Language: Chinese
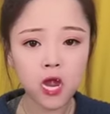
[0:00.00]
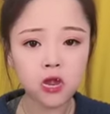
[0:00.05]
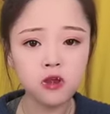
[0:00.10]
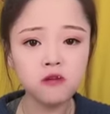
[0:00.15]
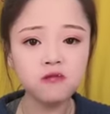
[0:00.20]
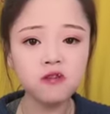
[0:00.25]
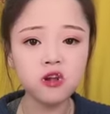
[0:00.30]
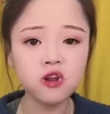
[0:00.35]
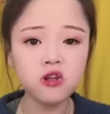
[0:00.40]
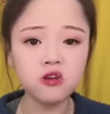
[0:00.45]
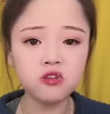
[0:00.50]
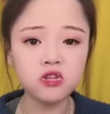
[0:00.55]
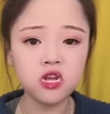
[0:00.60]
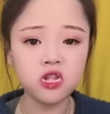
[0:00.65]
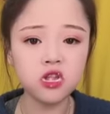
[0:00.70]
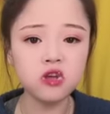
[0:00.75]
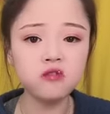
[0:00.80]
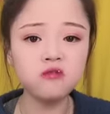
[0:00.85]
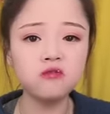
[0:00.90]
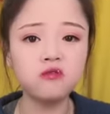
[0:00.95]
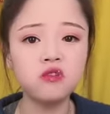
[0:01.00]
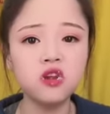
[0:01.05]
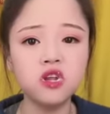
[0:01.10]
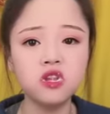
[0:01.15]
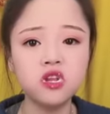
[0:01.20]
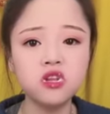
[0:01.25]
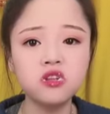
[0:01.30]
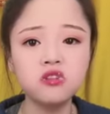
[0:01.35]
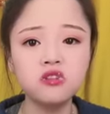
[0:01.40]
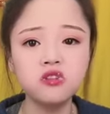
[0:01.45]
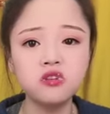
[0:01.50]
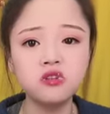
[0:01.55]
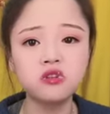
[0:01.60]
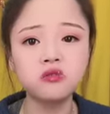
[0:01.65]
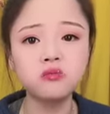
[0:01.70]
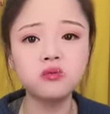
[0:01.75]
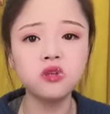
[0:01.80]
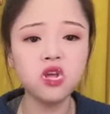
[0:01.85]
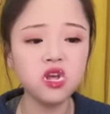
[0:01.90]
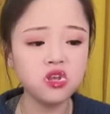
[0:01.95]
你放2000单福利，那你
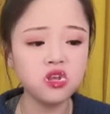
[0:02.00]
直播